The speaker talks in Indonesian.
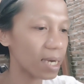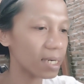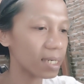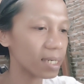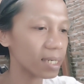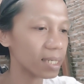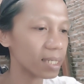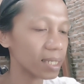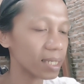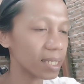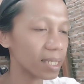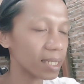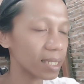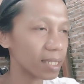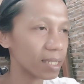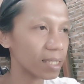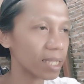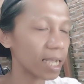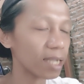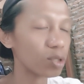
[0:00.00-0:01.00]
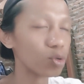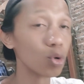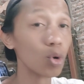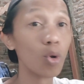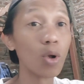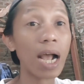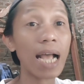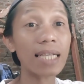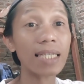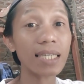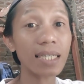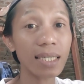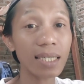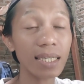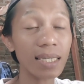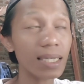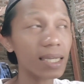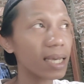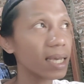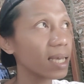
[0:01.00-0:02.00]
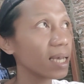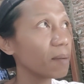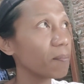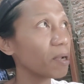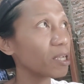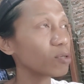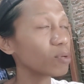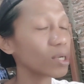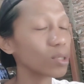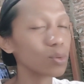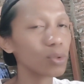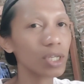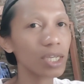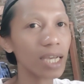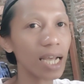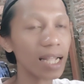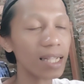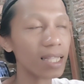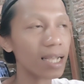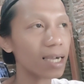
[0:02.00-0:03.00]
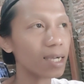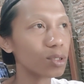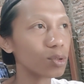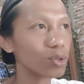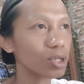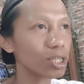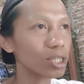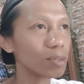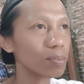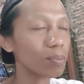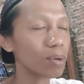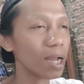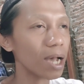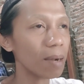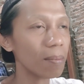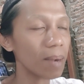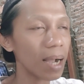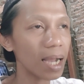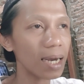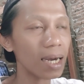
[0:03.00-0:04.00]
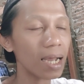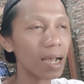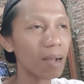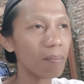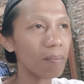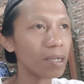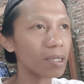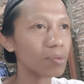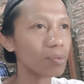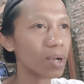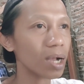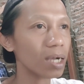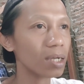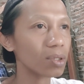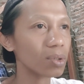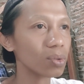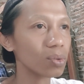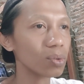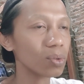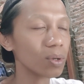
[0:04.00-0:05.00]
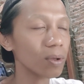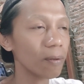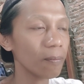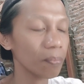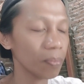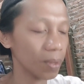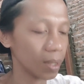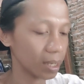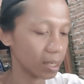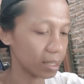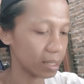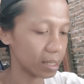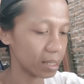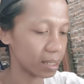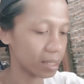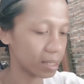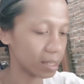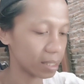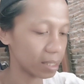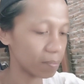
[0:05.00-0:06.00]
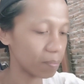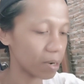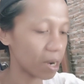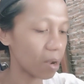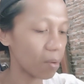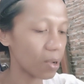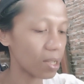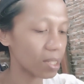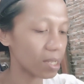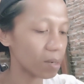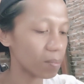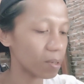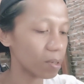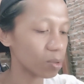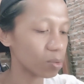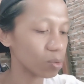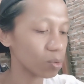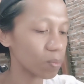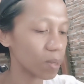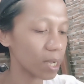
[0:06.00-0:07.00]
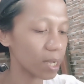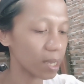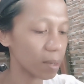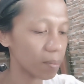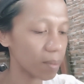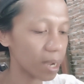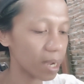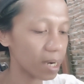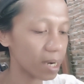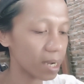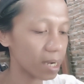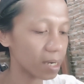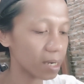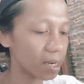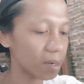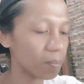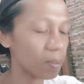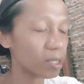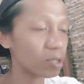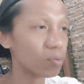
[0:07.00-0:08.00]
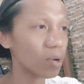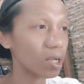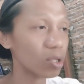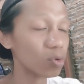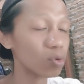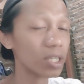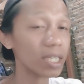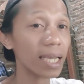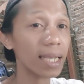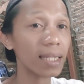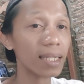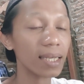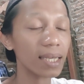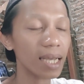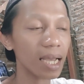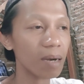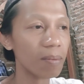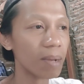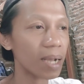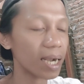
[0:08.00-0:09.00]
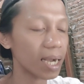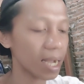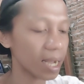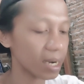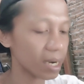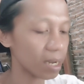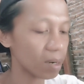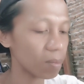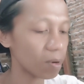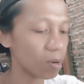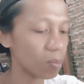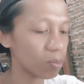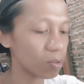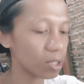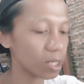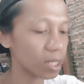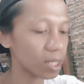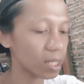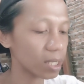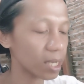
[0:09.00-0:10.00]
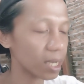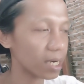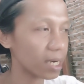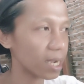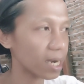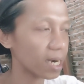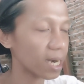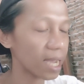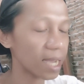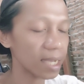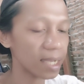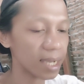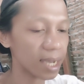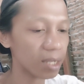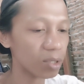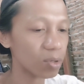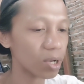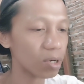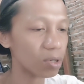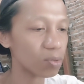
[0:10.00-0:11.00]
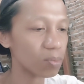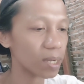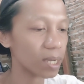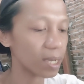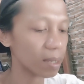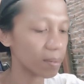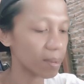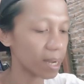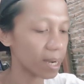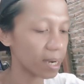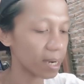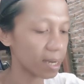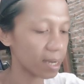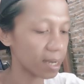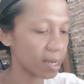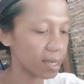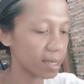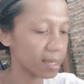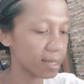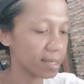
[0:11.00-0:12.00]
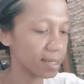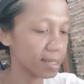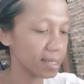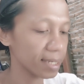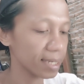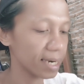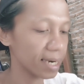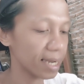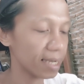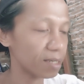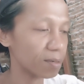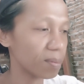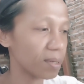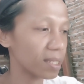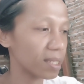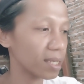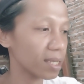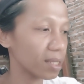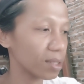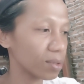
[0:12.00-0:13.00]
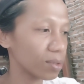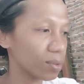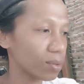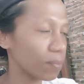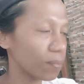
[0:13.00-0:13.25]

eh, entah itu lokasi pas waktu digantang itu di sebelah mana pas waktu eh, perawatan perkutut bagaimana dan pas waktu settingan makanan maupun settingan yang lainnya itu harus bagaimana nah seperti itu